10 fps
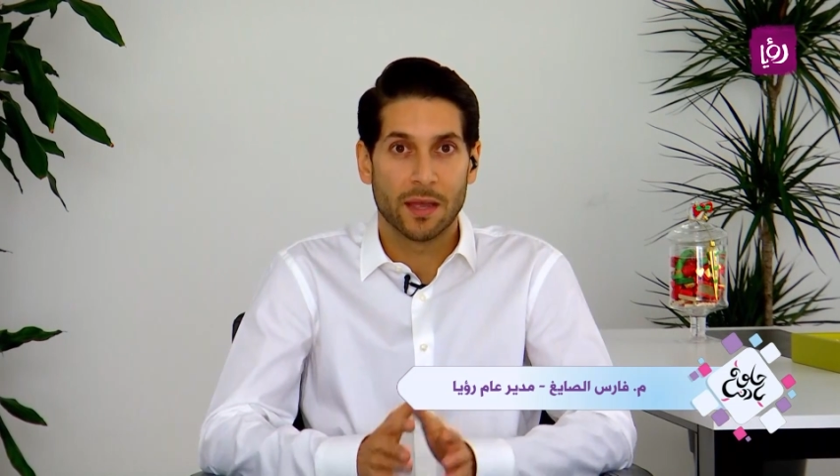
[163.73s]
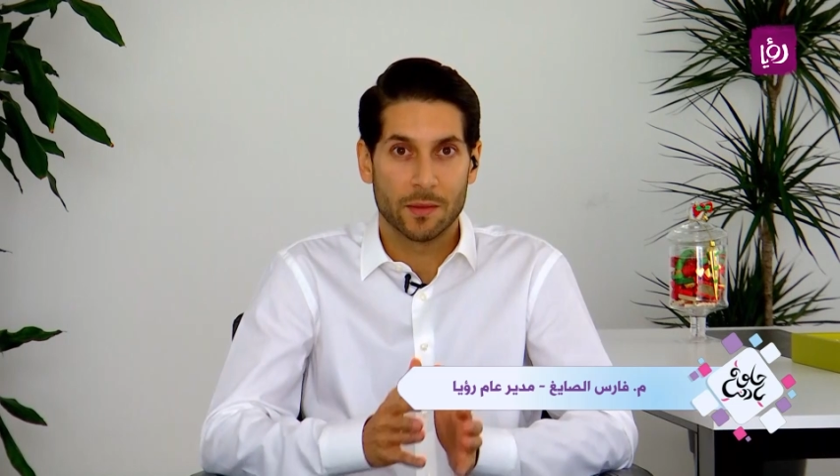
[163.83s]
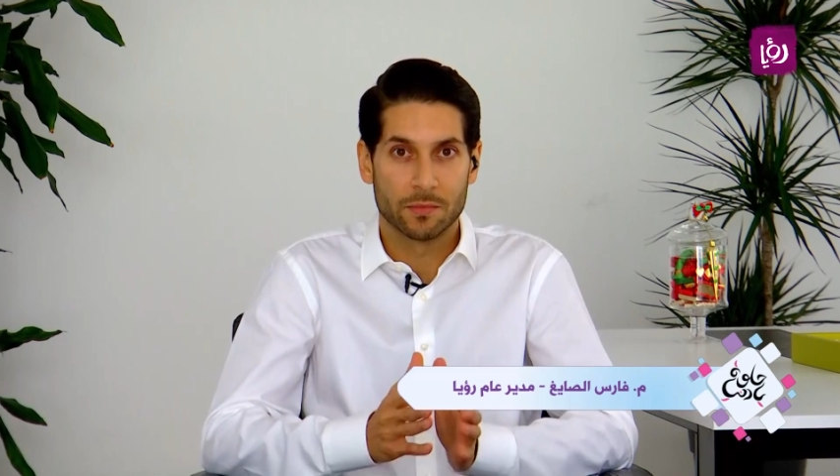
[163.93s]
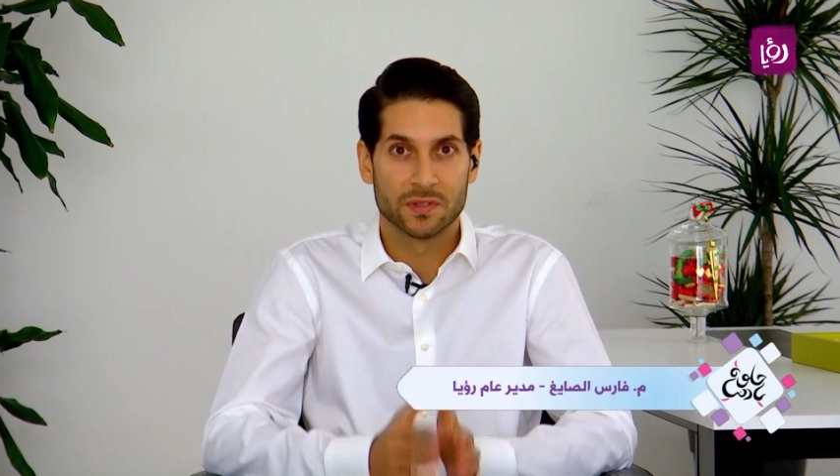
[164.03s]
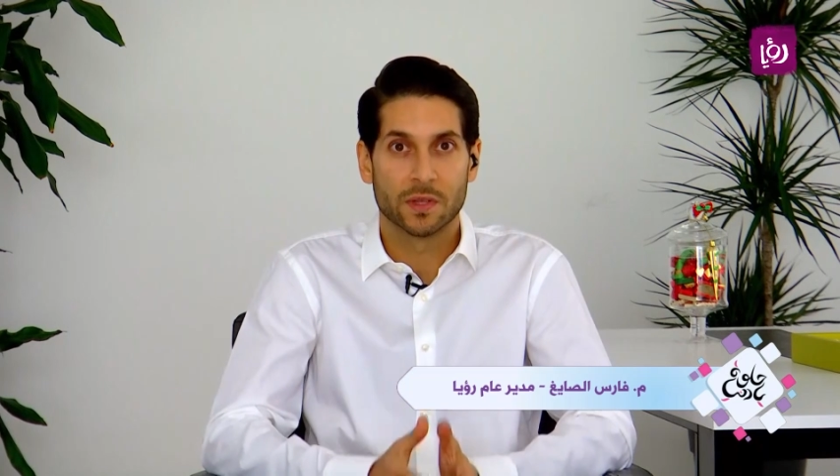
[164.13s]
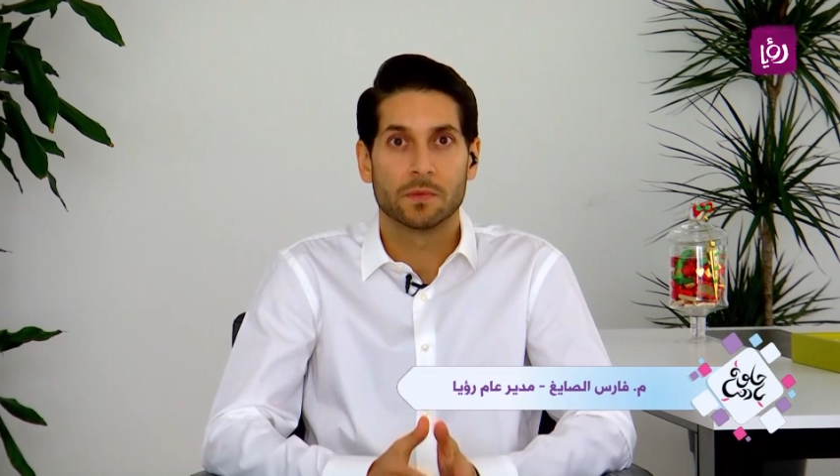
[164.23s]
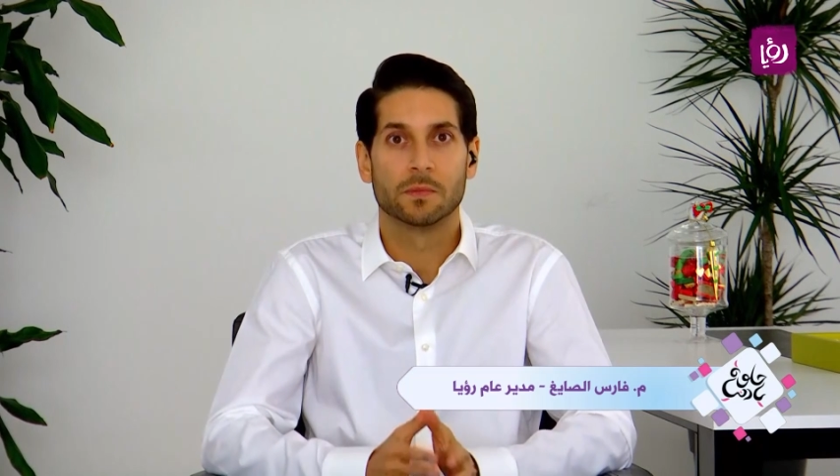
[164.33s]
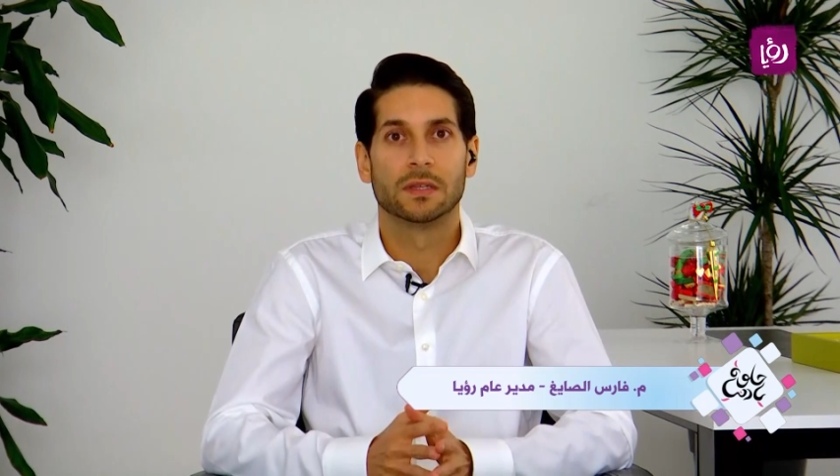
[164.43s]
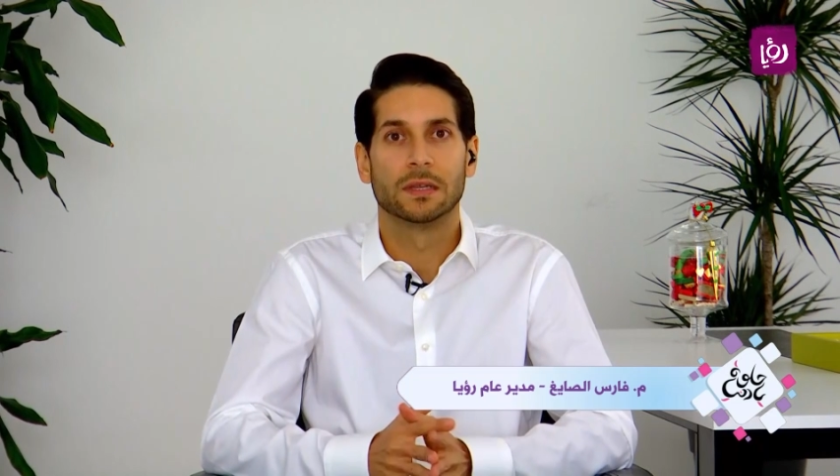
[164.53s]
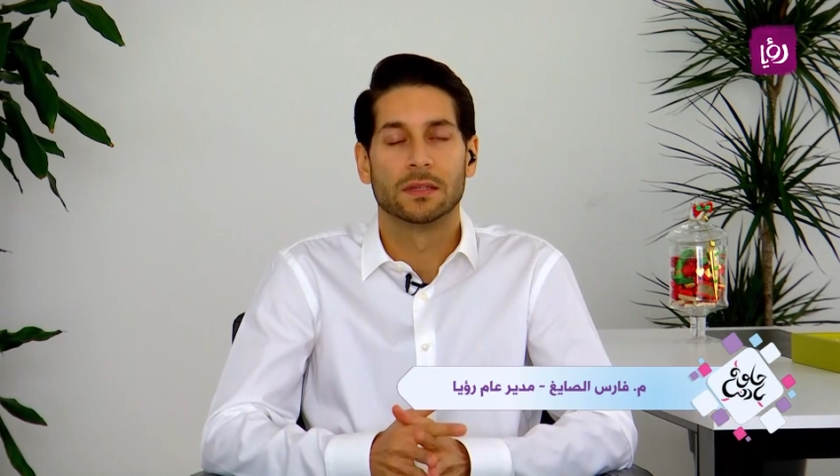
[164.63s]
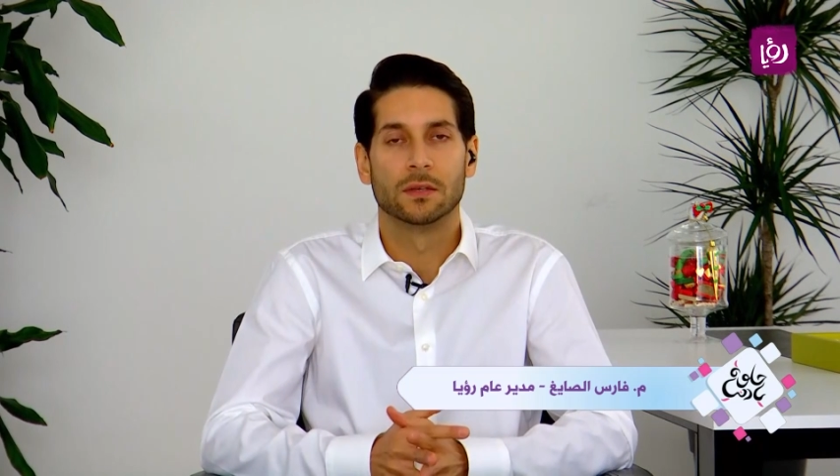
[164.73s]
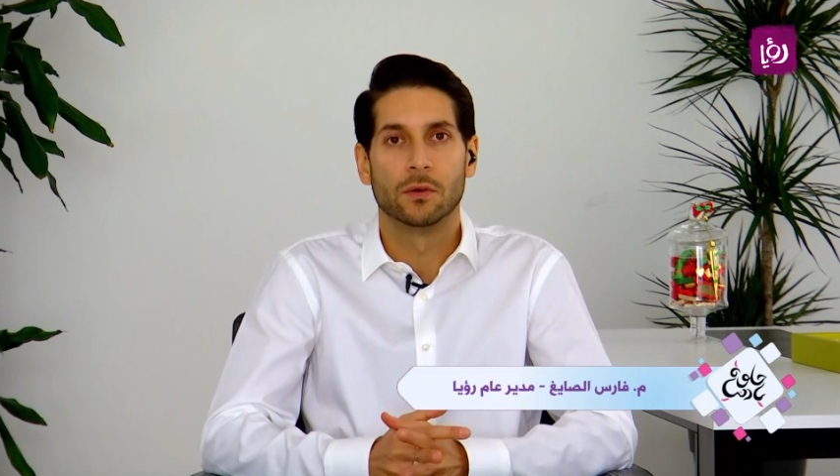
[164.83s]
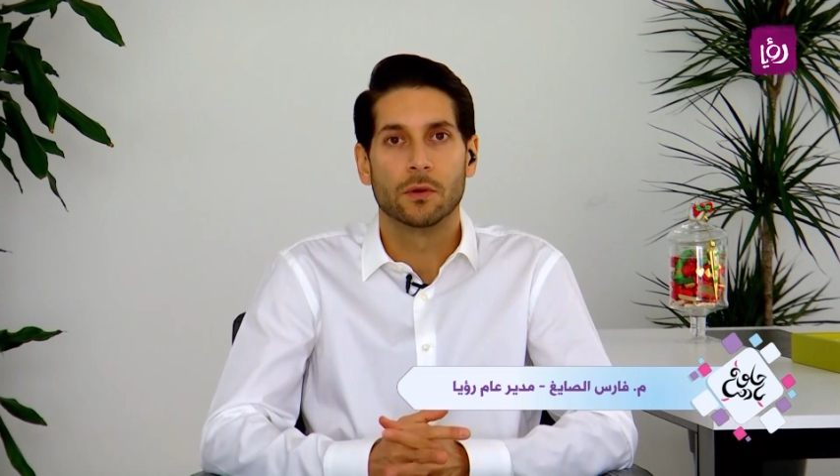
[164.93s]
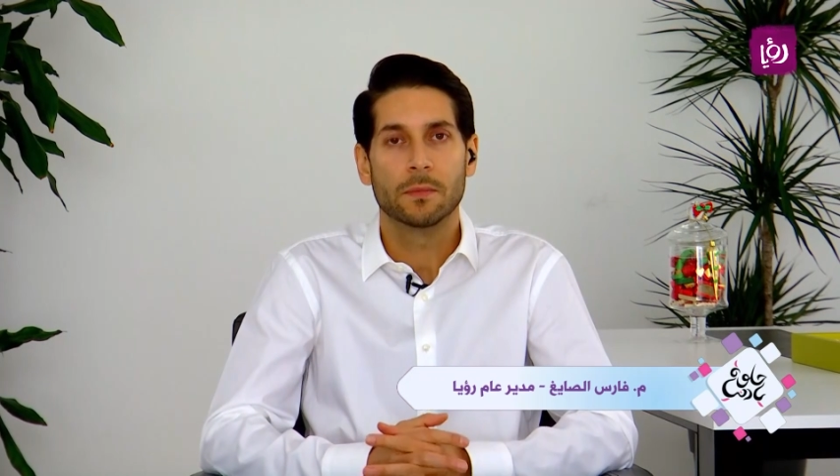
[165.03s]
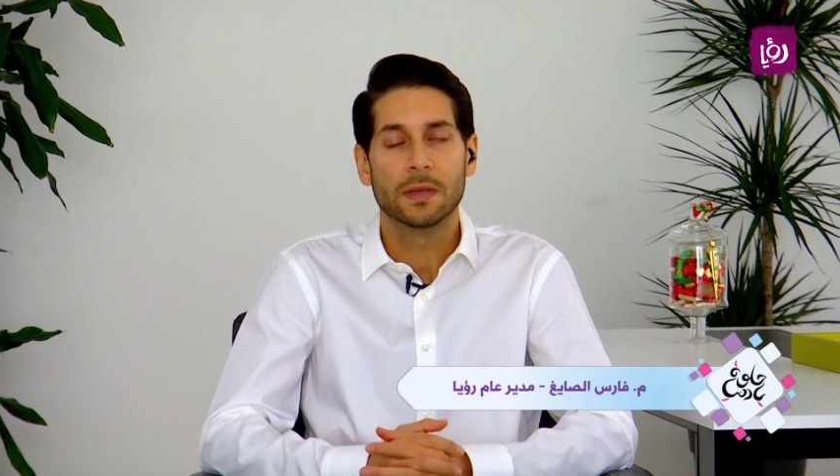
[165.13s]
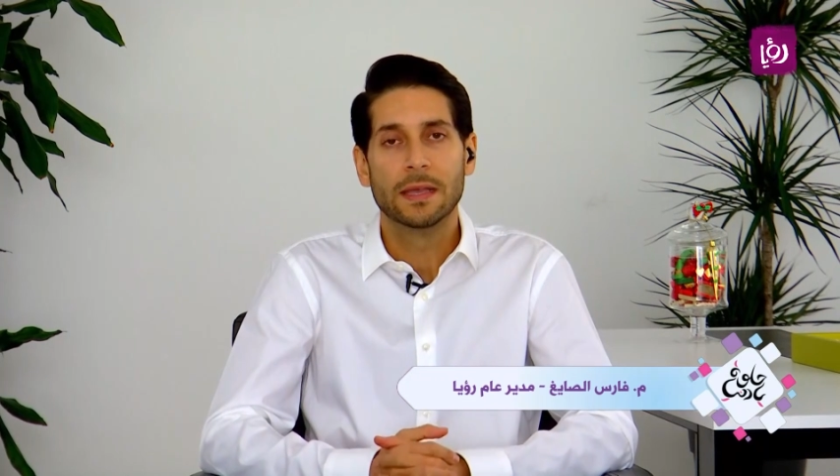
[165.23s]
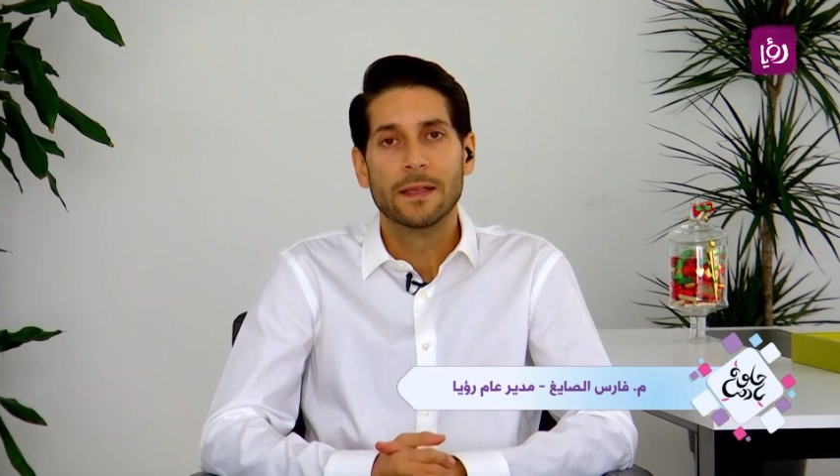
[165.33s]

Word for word: عام بالضبط مثل هذا اليوم